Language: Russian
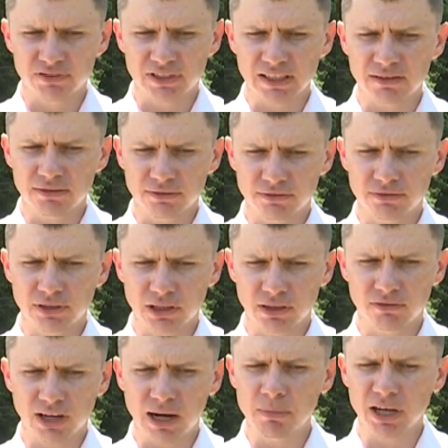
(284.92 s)
в,
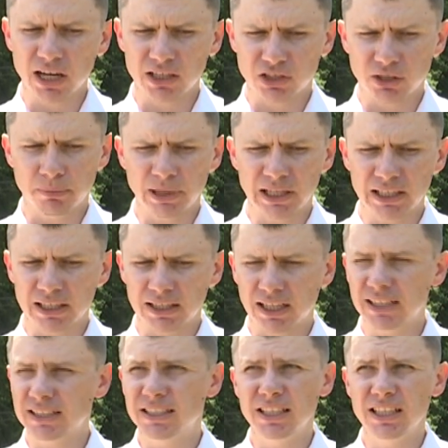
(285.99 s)
в рамках чемпионата
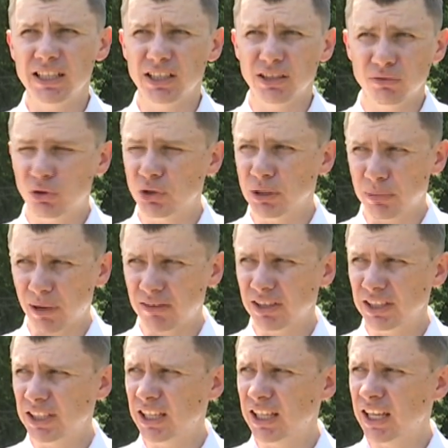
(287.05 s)
России его не
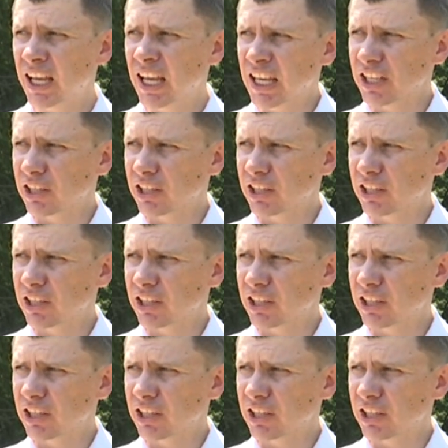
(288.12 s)
проводили.